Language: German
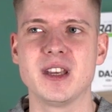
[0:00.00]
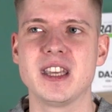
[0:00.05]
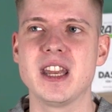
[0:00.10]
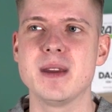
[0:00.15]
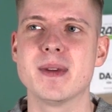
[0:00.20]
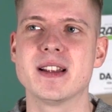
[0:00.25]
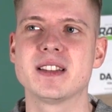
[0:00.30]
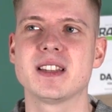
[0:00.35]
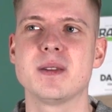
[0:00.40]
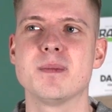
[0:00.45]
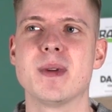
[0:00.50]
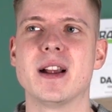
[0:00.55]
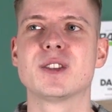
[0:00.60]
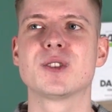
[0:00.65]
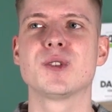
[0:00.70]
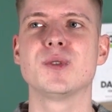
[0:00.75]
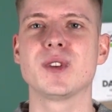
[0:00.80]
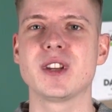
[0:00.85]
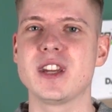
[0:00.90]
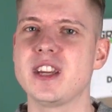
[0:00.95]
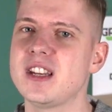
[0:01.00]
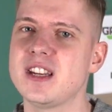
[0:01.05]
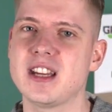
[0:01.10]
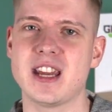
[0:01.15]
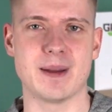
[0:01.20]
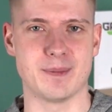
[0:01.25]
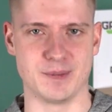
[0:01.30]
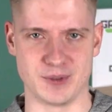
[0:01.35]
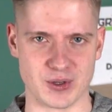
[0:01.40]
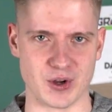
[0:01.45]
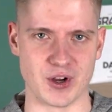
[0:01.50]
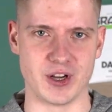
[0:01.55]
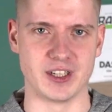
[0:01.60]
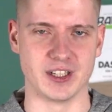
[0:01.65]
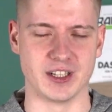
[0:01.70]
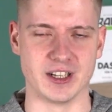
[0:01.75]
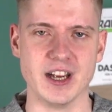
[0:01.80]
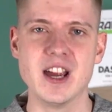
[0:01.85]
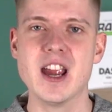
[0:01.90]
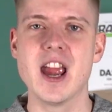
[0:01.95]
mit dem man sich mal zufrieden geben
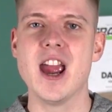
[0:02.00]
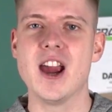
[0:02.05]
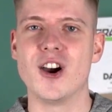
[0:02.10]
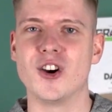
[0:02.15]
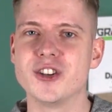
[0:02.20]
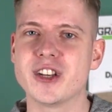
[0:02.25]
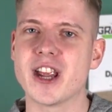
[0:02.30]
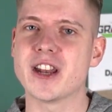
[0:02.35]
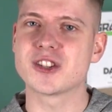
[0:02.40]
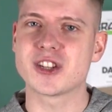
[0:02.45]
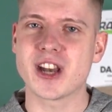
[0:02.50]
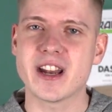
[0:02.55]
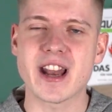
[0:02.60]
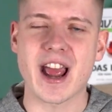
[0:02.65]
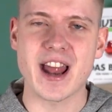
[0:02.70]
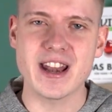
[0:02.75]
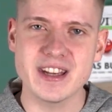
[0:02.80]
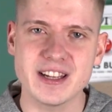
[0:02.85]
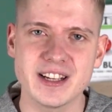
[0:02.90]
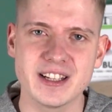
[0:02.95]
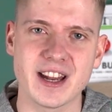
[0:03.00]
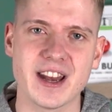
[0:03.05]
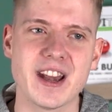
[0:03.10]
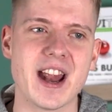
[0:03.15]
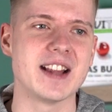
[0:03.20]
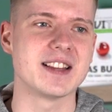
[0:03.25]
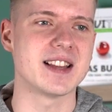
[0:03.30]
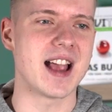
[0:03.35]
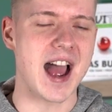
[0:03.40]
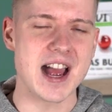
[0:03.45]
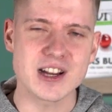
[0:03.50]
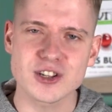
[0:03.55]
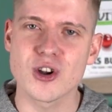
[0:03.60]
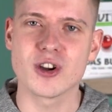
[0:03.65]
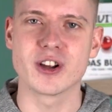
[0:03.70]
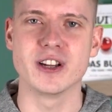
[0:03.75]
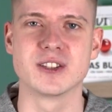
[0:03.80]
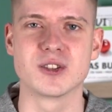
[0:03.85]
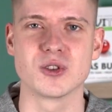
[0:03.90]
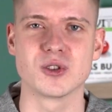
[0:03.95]
sollte. Und anstatt andere dann als
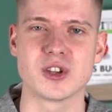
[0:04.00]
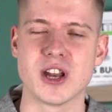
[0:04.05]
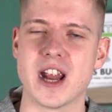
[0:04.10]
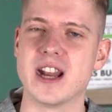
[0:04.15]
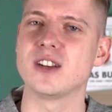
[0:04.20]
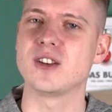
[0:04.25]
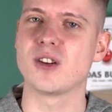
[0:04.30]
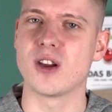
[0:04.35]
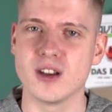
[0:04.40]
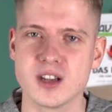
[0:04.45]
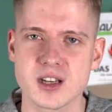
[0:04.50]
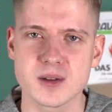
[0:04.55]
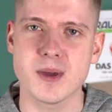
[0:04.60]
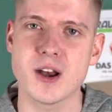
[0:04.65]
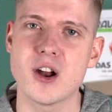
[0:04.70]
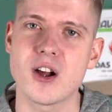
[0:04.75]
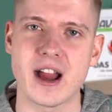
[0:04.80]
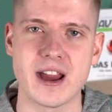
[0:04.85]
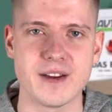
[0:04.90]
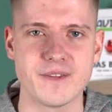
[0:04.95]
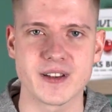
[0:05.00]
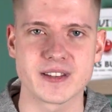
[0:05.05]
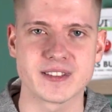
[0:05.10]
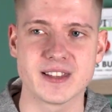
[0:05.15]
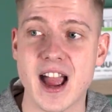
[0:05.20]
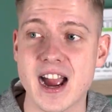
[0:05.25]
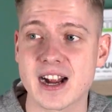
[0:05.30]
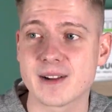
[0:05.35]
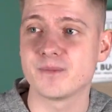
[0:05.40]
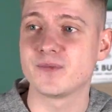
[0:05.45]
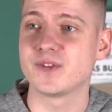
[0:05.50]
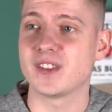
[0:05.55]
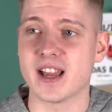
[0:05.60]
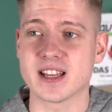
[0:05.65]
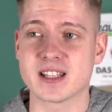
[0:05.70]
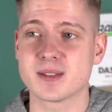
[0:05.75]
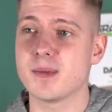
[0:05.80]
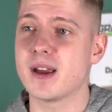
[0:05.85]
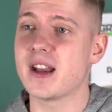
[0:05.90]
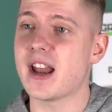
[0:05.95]
Arschloch hinzustellen, könnte man auch einfach sagen,
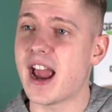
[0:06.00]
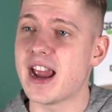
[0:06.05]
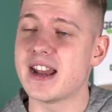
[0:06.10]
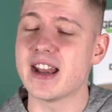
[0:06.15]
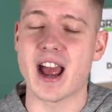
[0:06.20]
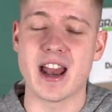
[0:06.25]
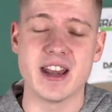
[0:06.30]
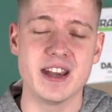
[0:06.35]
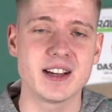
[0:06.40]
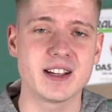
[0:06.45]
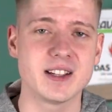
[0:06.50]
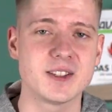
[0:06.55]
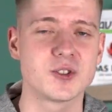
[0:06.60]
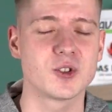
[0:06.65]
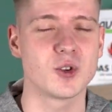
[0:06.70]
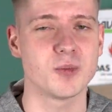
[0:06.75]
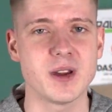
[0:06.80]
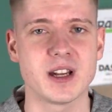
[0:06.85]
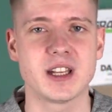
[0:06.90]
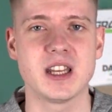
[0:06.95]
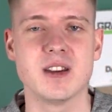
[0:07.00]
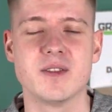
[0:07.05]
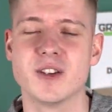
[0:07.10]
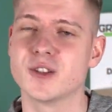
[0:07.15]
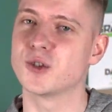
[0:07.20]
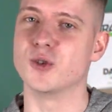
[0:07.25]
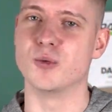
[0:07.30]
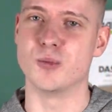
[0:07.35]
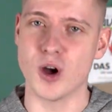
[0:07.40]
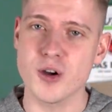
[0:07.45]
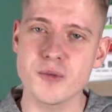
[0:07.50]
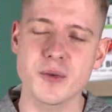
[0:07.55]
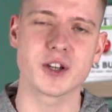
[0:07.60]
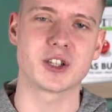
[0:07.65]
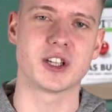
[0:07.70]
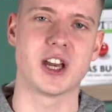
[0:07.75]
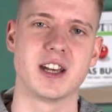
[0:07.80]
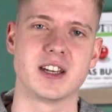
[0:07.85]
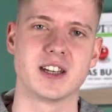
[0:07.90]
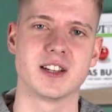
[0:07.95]
dass man ein anderes subjektives
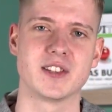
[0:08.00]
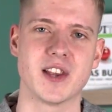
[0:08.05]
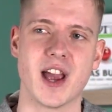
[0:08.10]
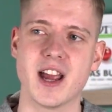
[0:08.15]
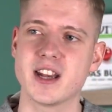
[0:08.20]
Humorverständnis